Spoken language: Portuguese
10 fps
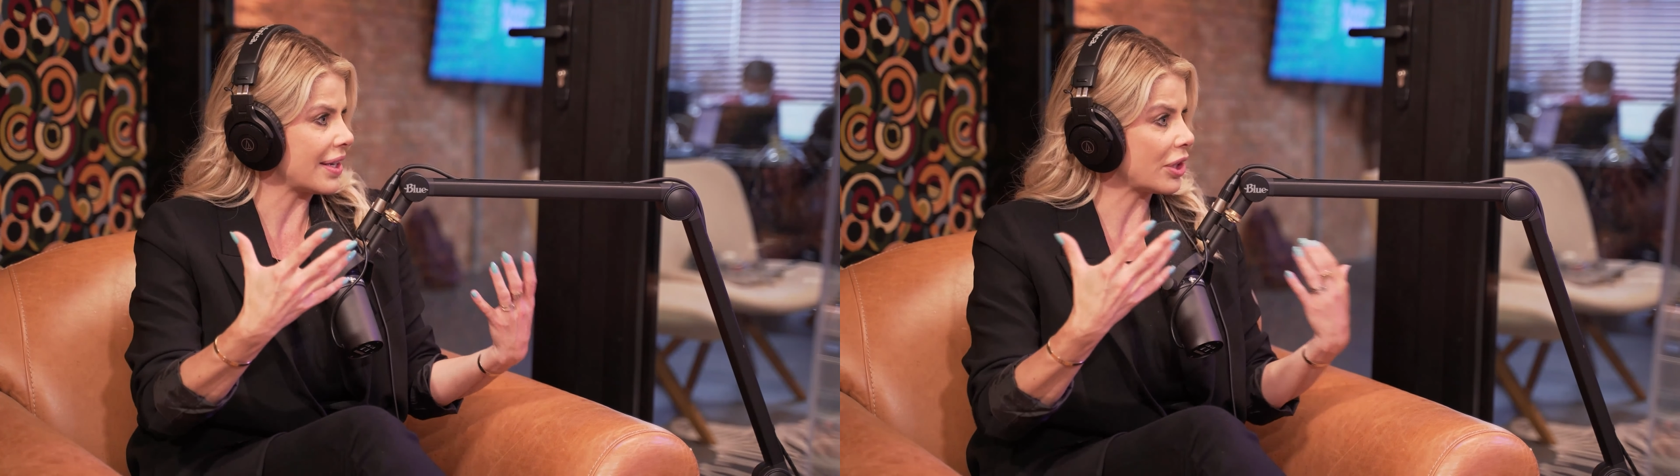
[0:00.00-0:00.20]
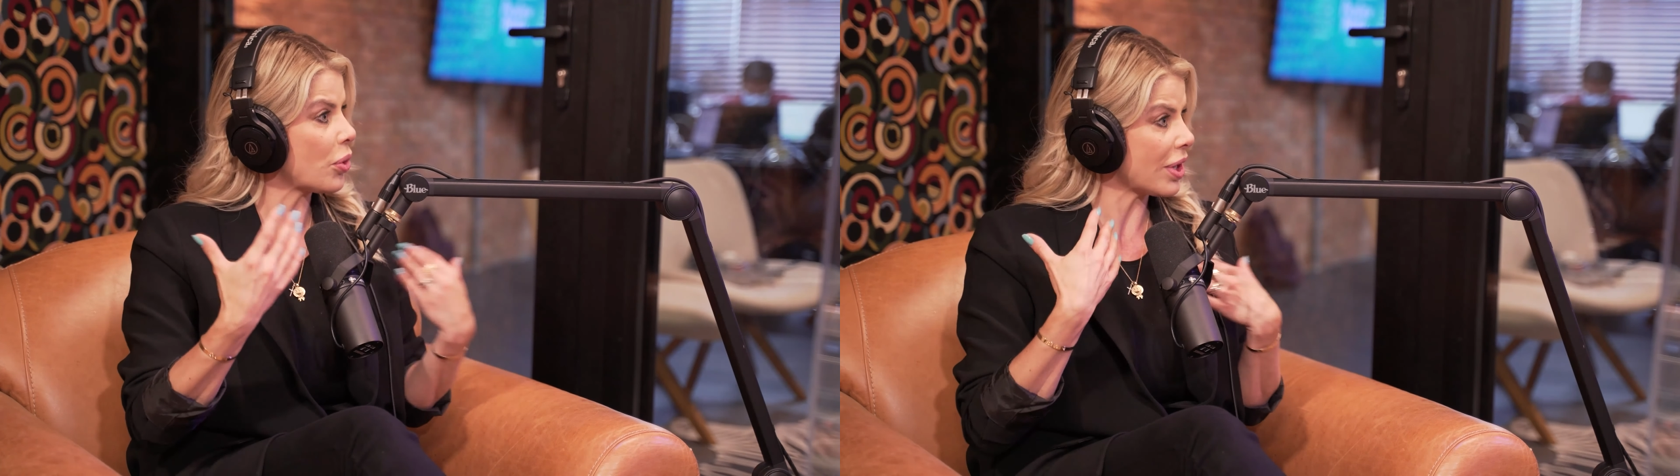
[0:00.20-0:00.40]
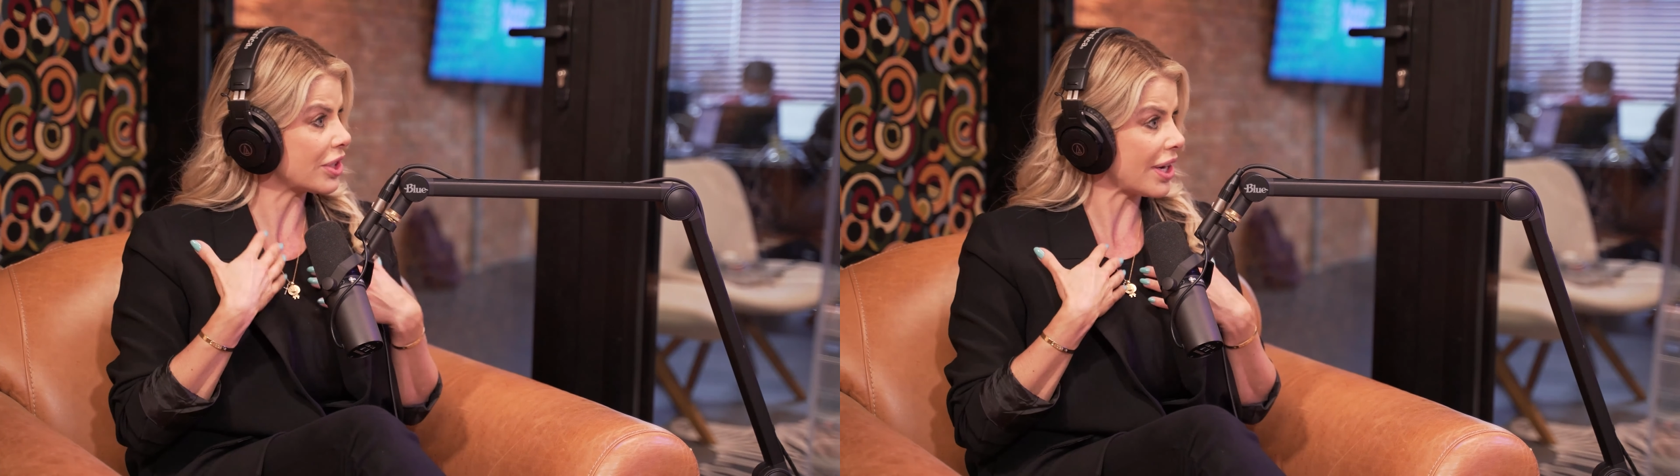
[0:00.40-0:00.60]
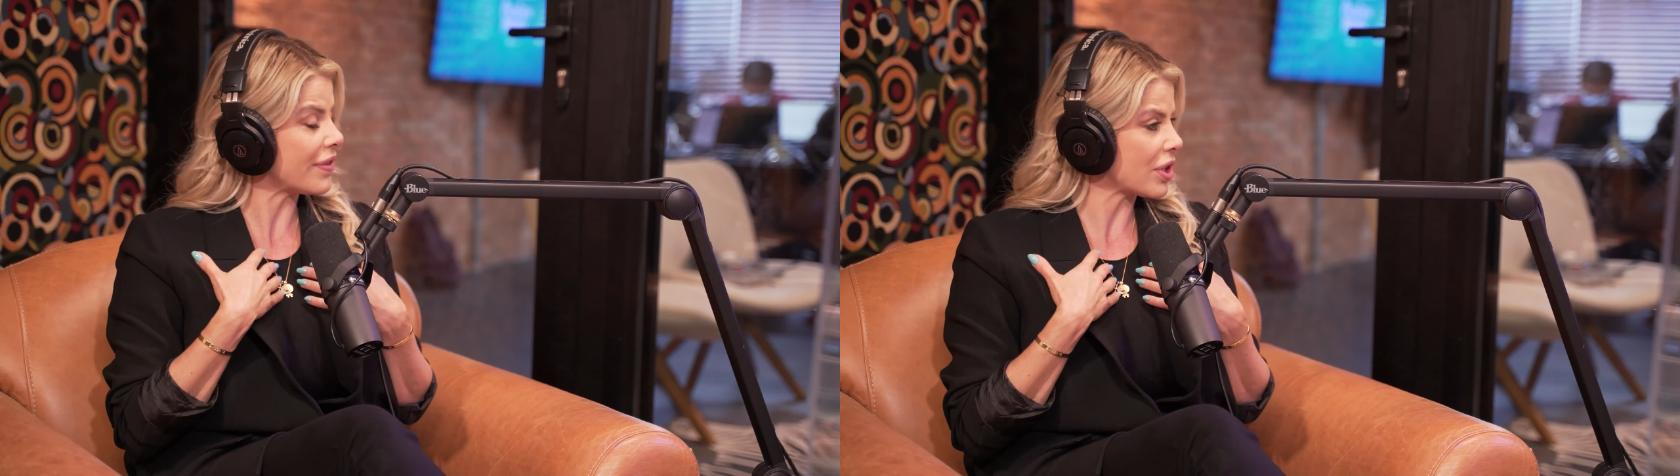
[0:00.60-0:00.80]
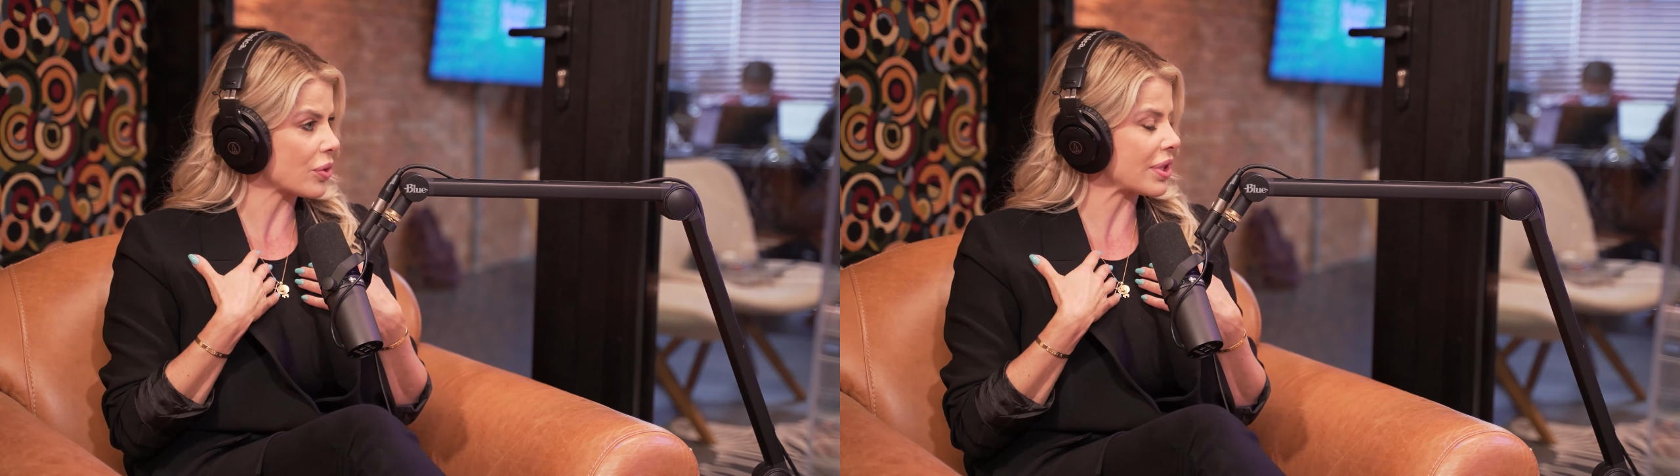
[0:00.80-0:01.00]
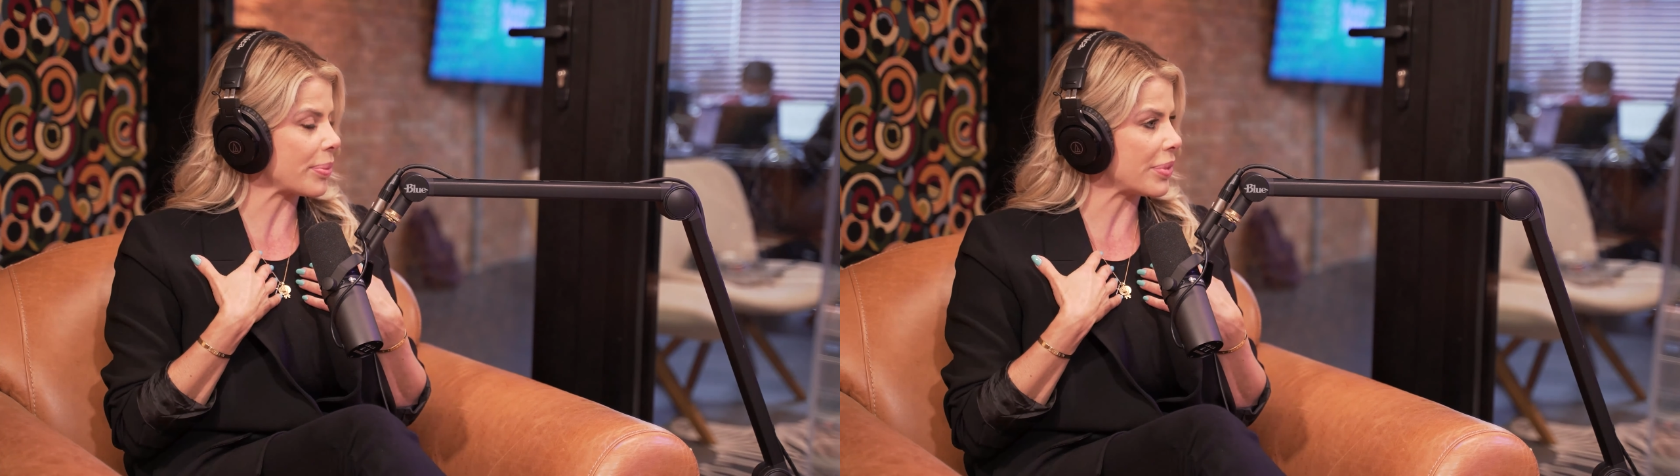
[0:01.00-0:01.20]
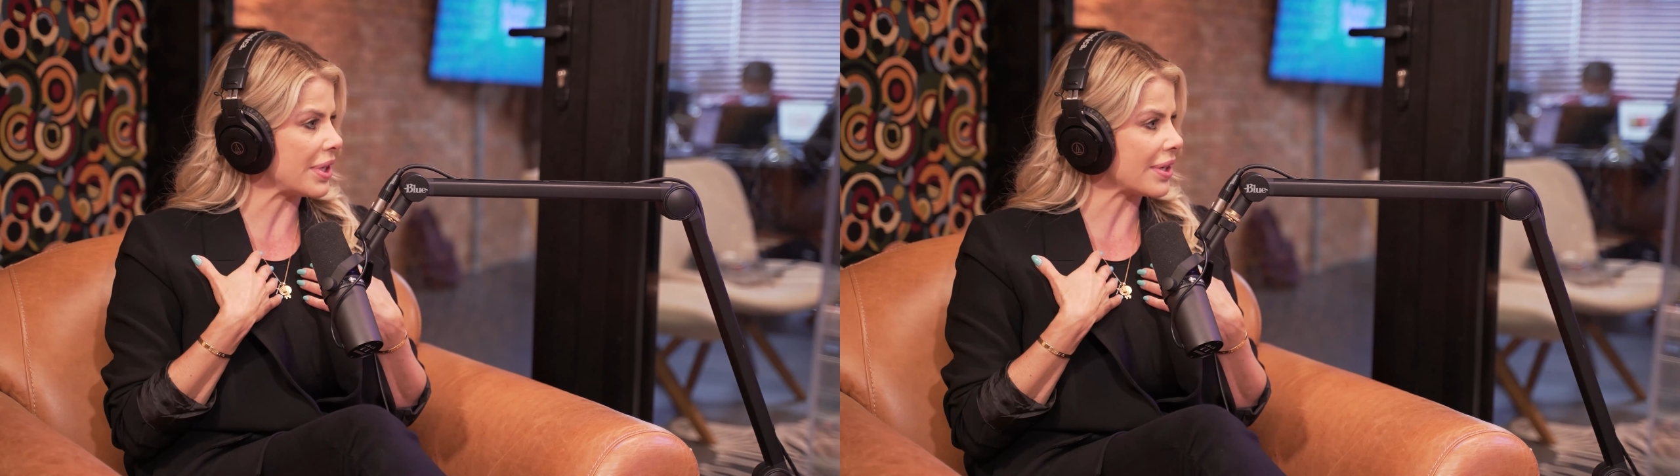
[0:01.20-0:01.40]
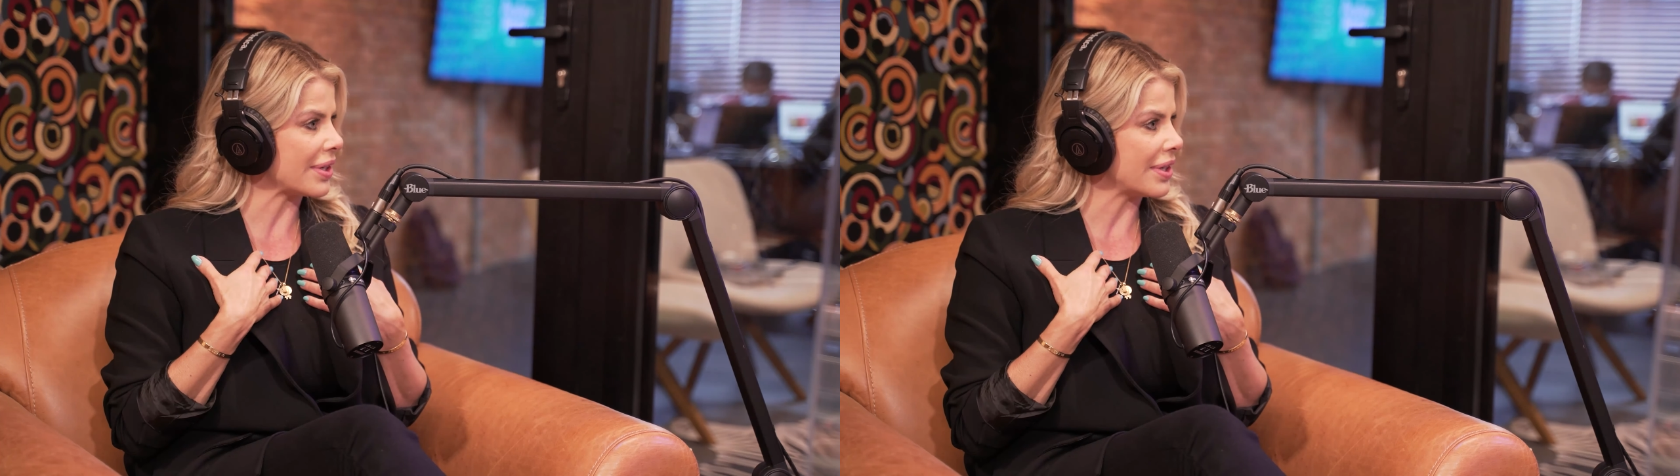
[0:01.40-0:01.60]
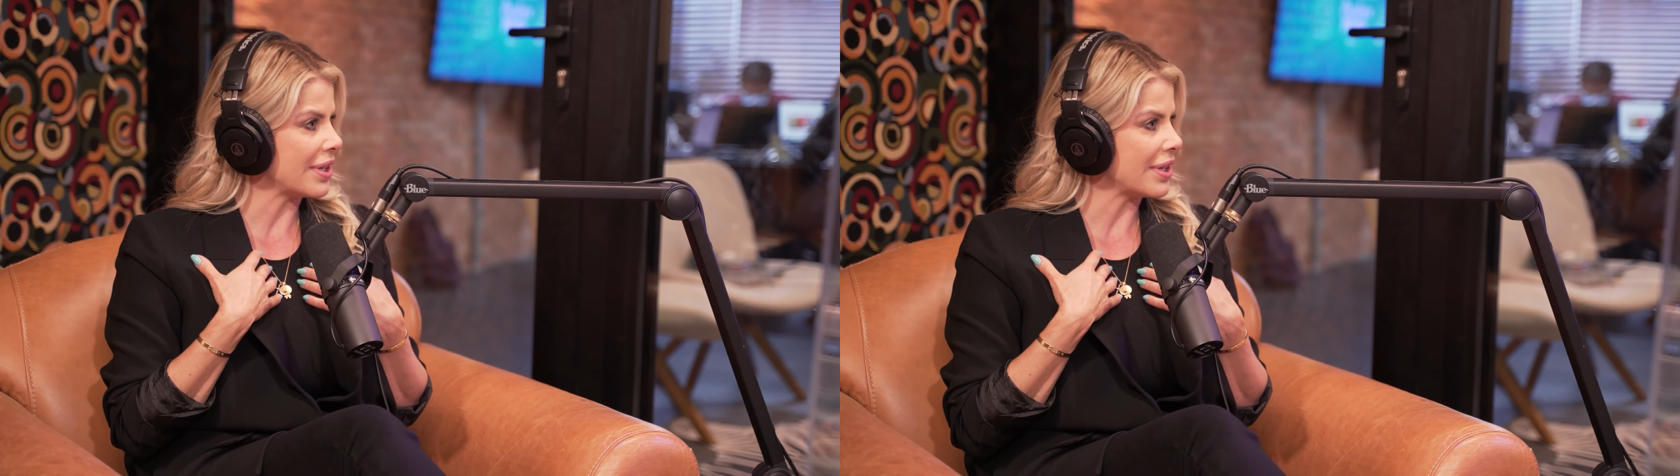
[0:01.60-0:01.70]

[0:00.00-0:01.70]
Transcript: Então, eu achava que eu sabia.